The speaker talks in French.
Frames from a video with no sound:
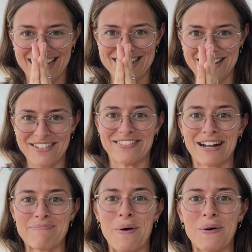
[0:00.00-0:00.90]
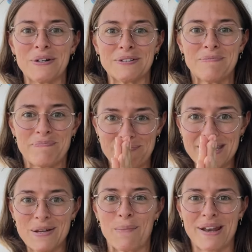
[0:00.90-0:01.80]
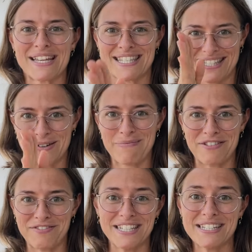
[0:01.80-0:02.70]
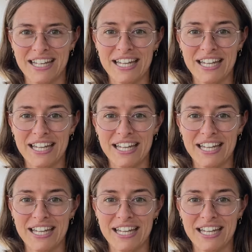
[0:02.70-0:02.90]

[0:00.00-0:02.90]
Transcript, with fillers: que j'avais vraiment euh, mis en place dans ma vie.